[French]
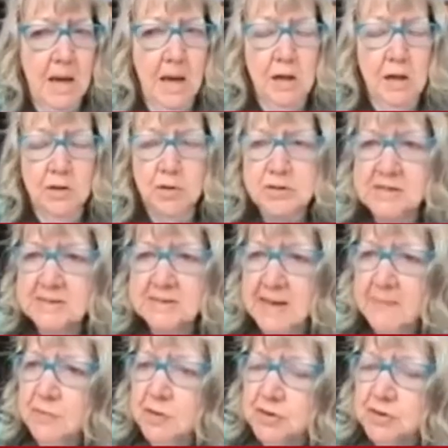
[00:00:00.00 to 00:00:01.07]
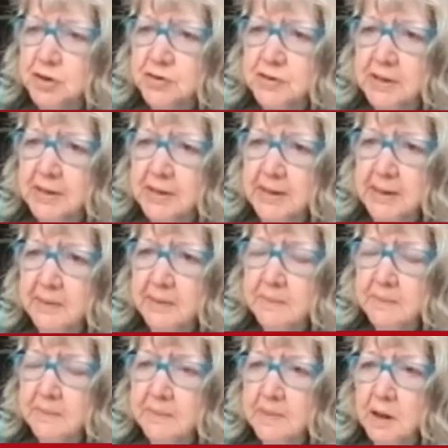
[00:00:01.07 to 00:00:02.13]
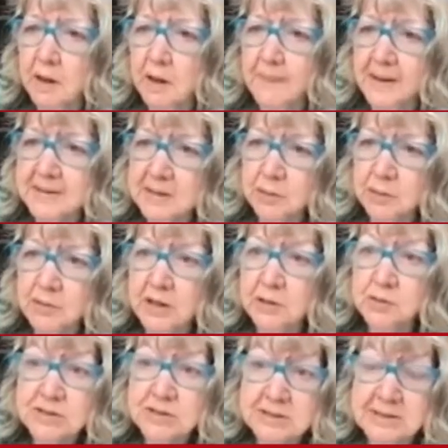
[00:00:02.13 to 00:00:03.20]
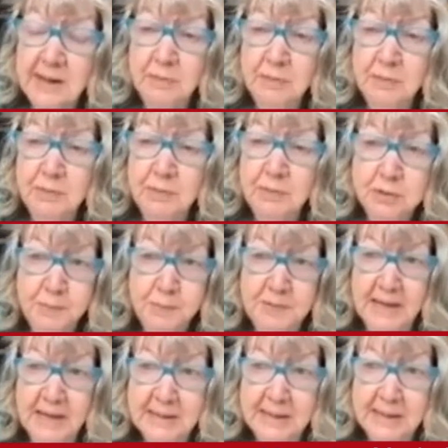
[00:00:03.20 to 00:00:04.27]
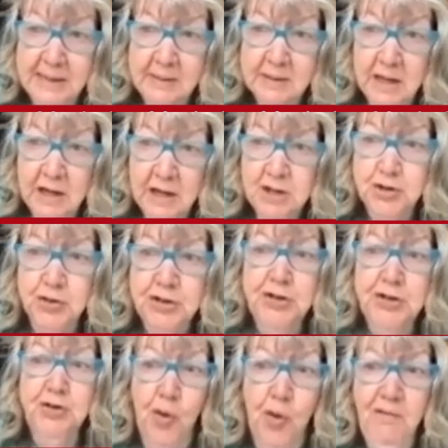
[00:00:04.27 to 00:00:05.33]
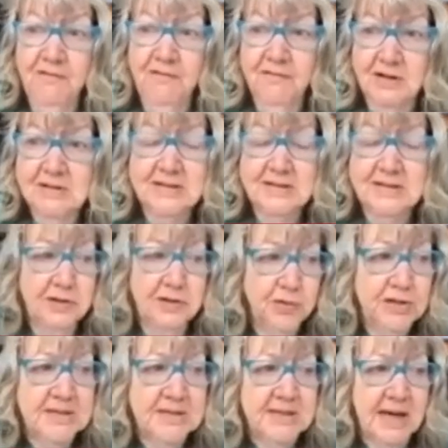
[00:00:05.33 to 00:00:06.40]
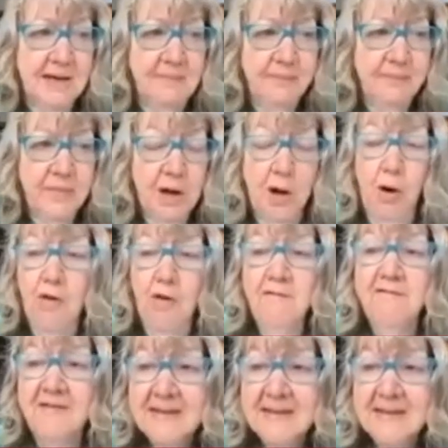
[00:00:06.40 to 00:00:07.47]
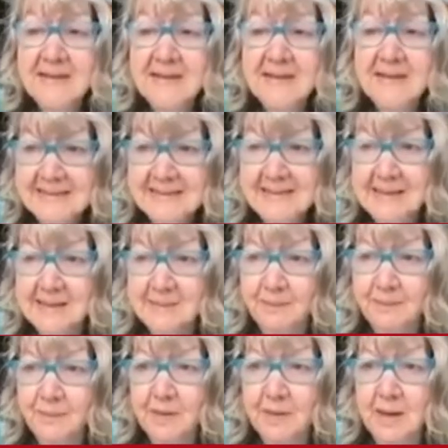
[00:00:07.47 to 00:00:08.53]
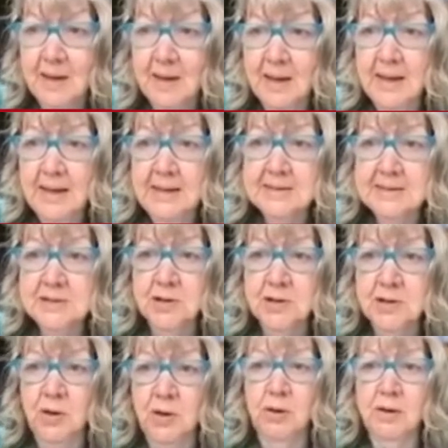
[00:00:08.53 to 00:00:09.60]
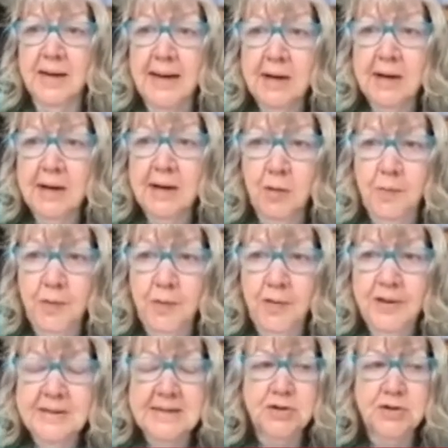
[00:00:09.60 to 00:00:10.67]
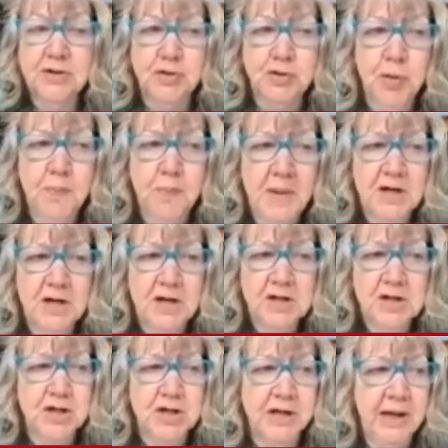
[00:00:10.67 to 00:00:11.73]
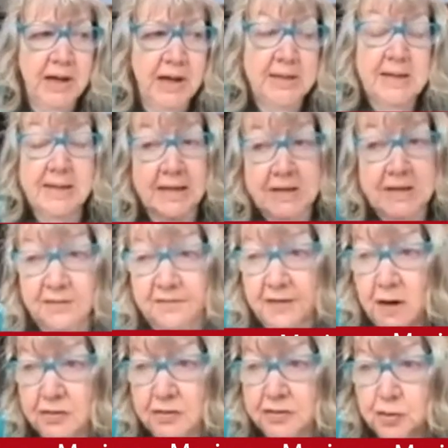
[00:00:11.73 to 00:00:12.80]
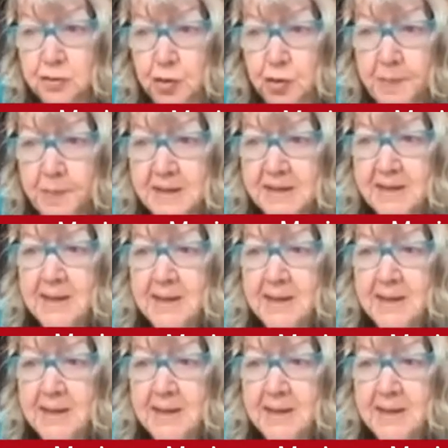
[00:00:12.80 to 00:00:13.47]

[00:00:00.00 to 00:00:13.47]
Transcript: Nos systèmes de santé, en particulier nos systèmes hospitaliers, et je dis nos, français et tunisiens, ont vacillé. Ils ont quelque peu été submergés, à des dates différentes dans nos deux pays,